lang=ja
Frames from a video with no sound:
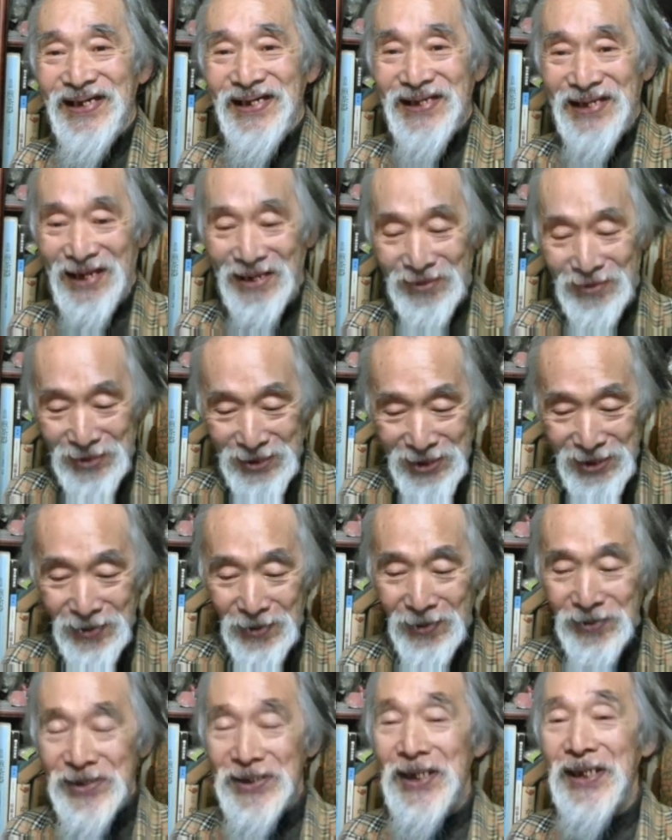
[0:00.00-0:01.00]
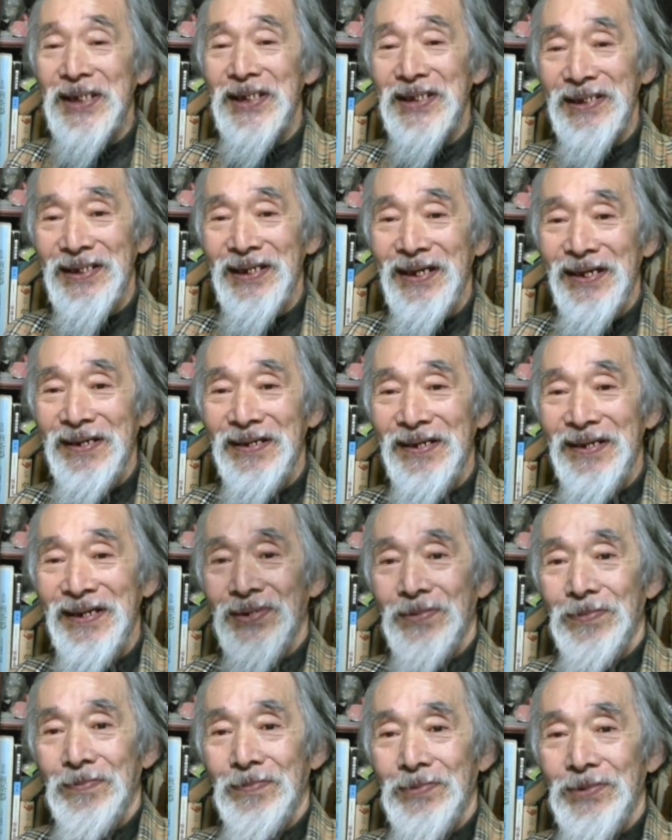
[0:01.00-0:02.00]
けど基本的にな
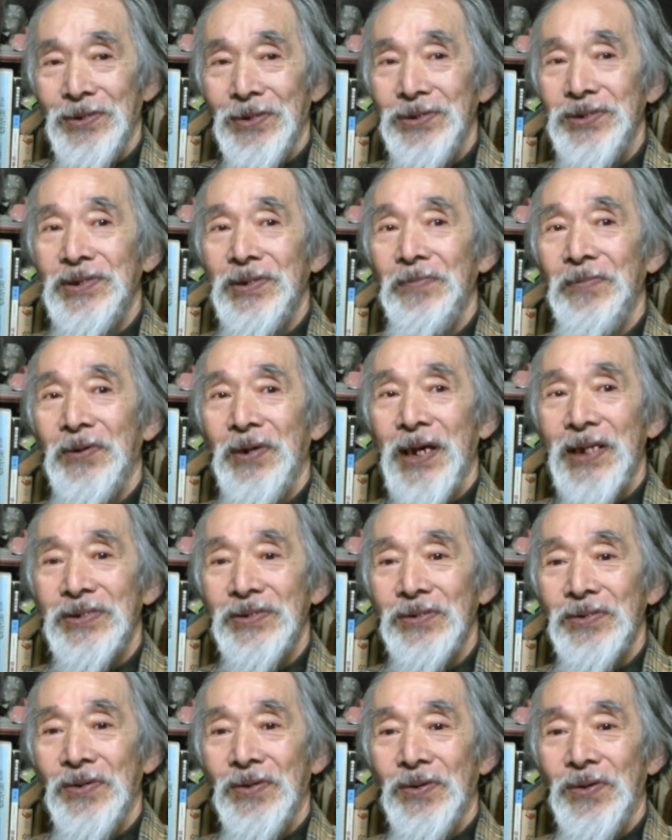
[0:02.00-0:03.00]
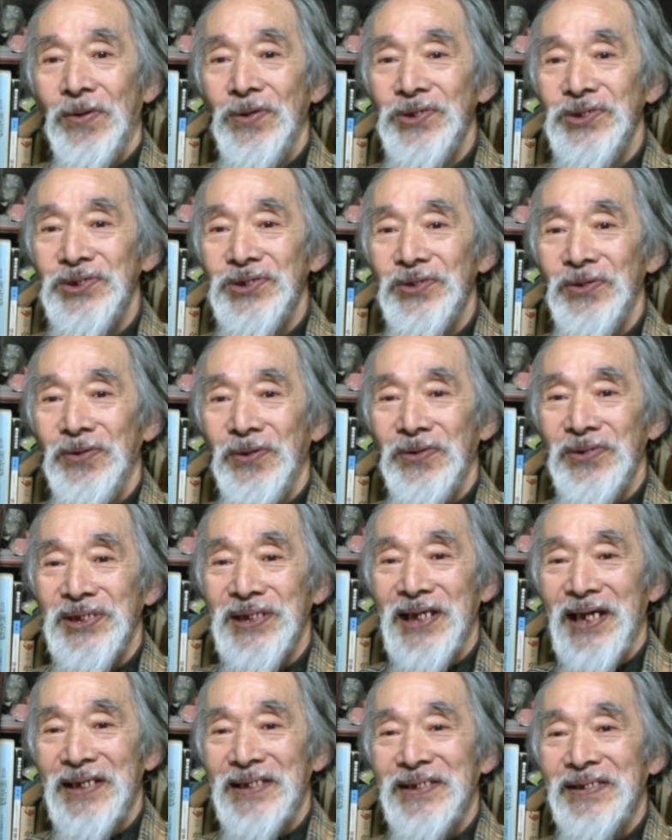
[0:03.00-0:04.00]
頼朝がその恩賞を
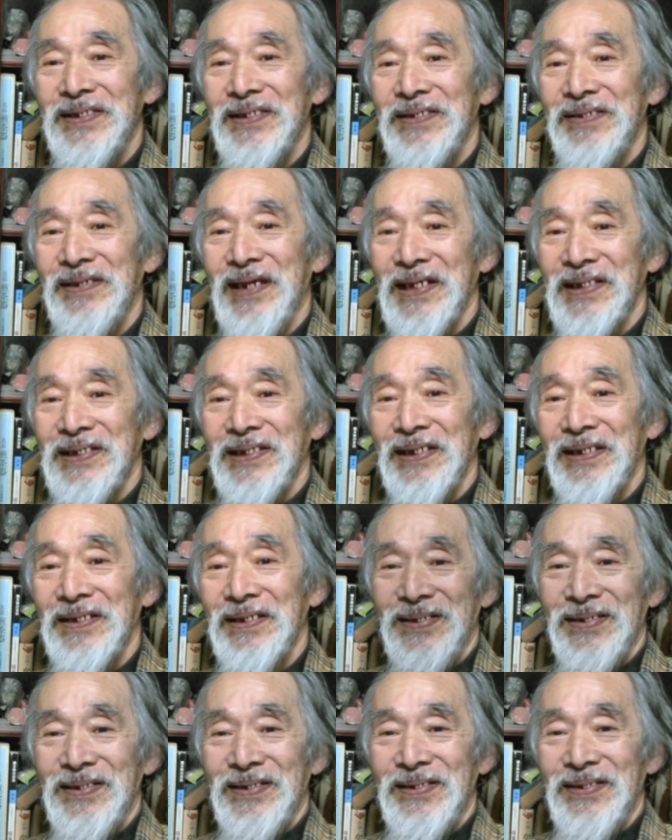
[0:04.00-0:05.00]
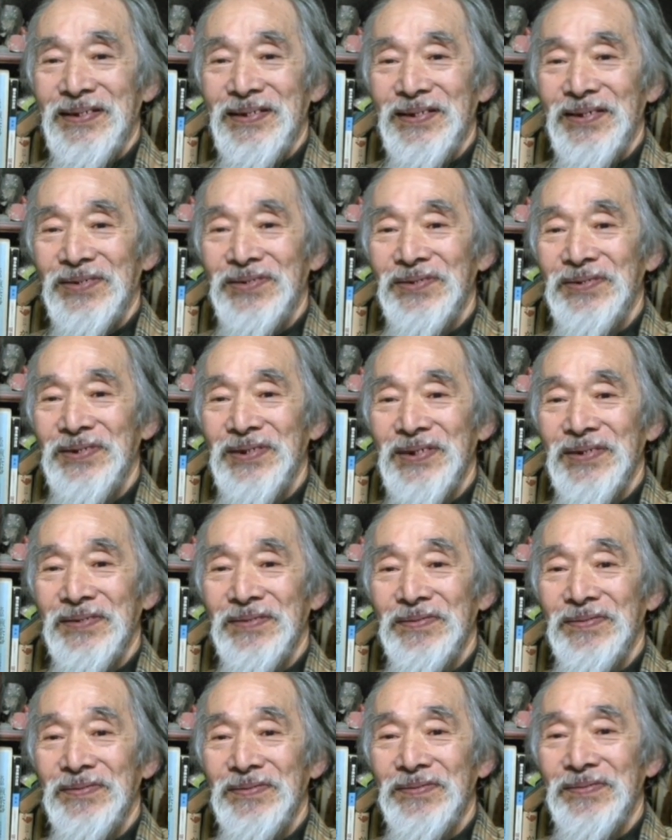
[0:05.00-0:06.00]
ちらつかした。要するに
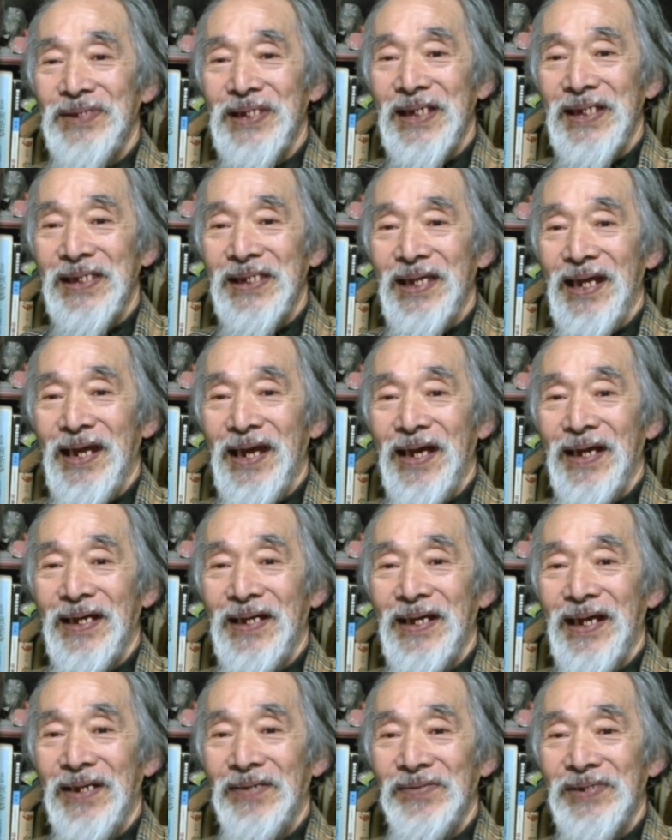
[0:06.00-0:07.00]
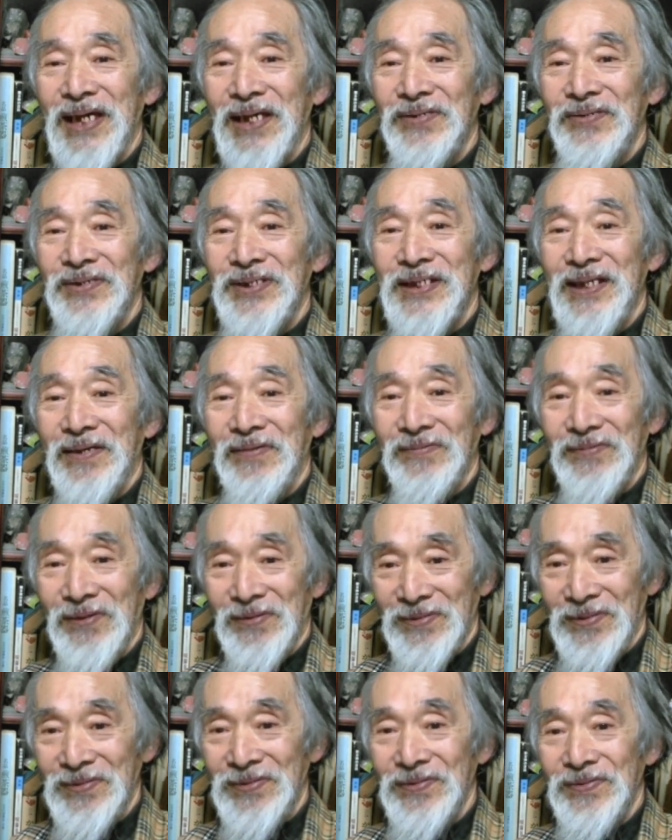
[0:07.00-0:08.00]
打ってきたらちゃんとしたるぞ
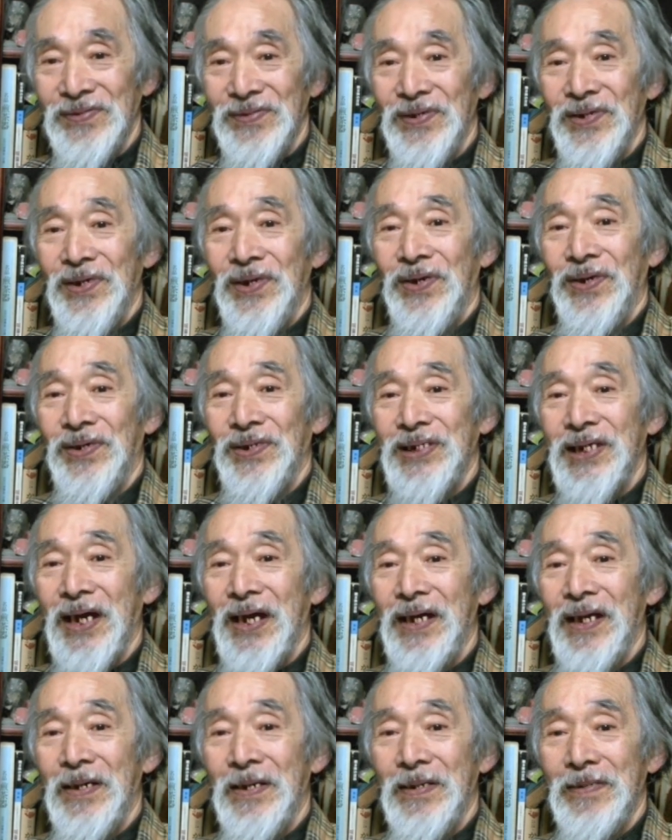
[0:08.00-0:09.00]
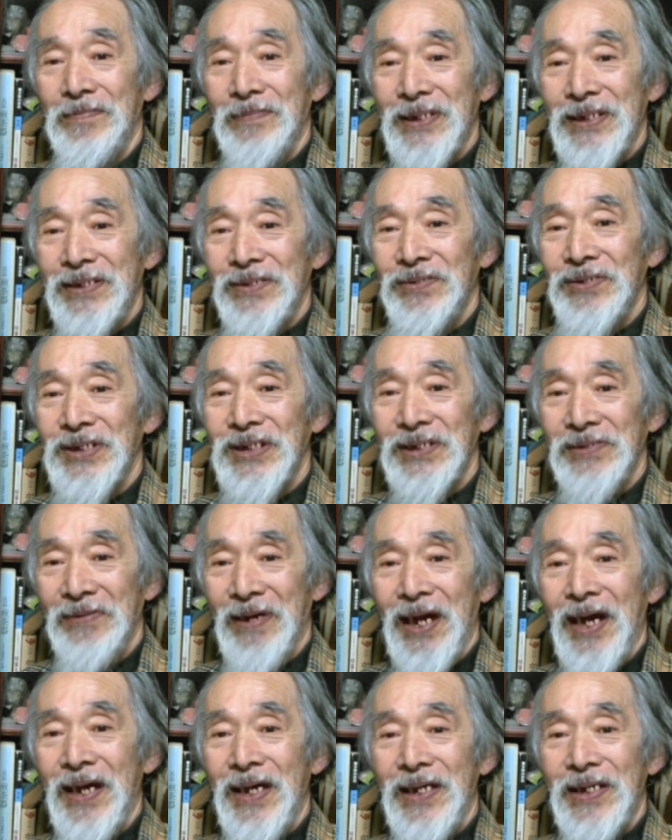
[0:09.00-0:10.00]
という。だから正俊
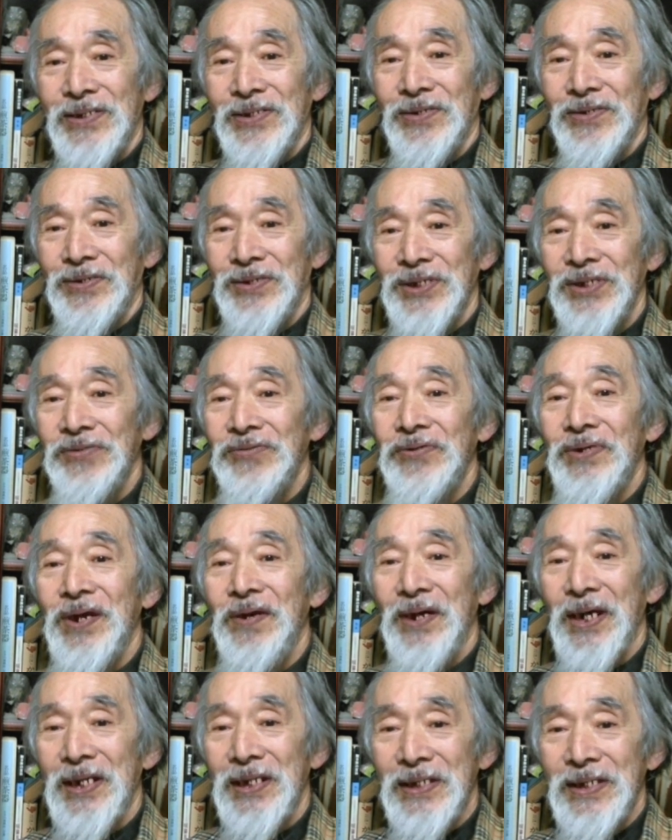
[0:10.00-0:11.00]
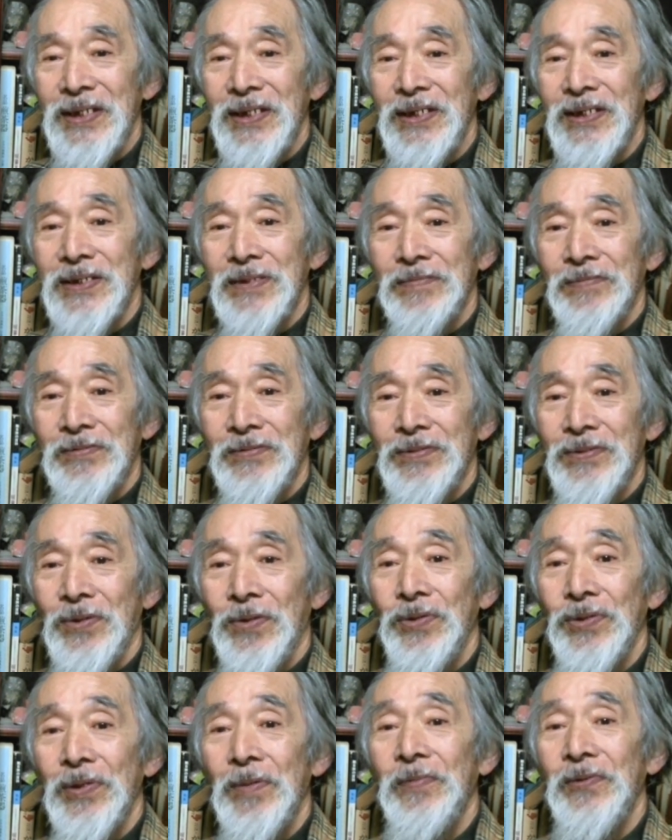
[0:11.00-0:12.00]
はその行く代わりに自分の
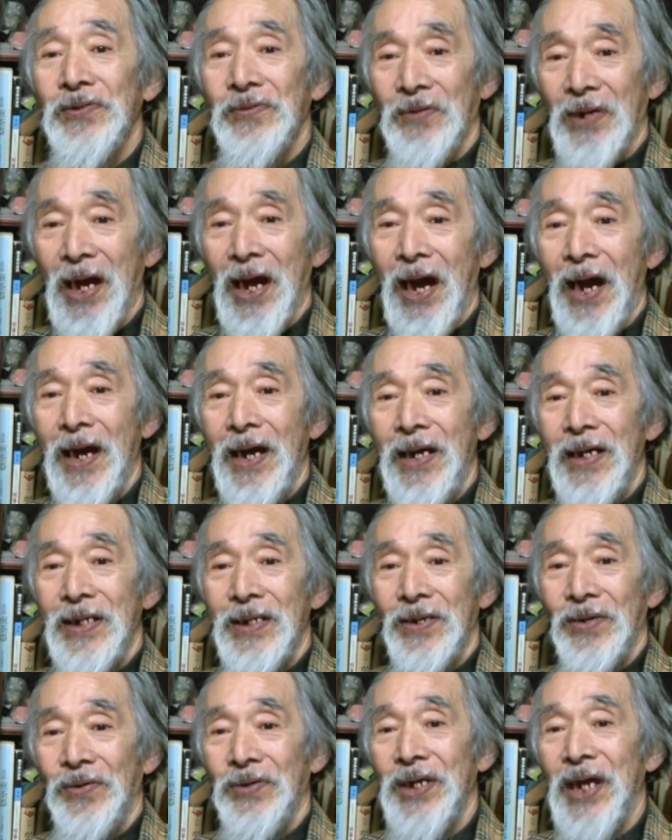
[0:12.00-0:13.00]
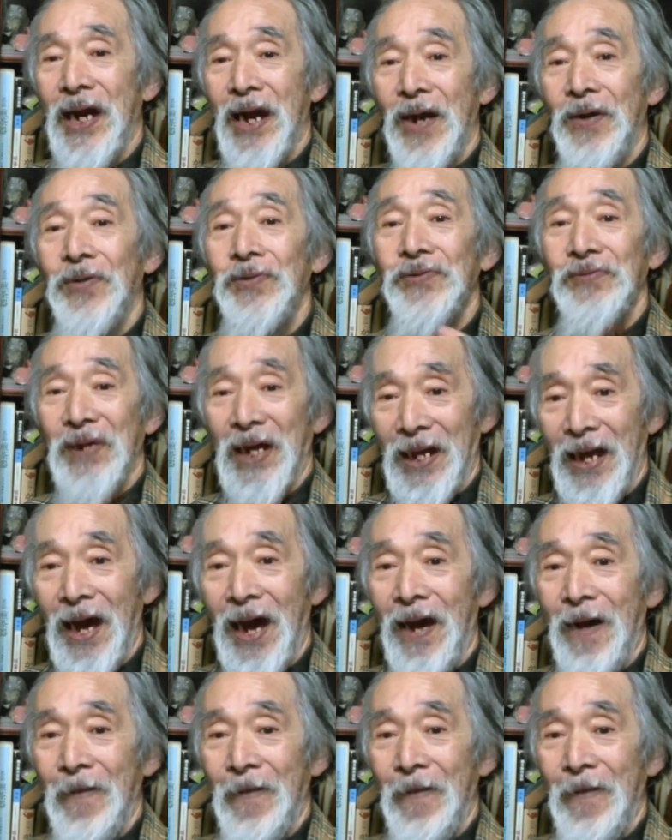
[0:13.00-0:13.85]
子供とか親がおるから、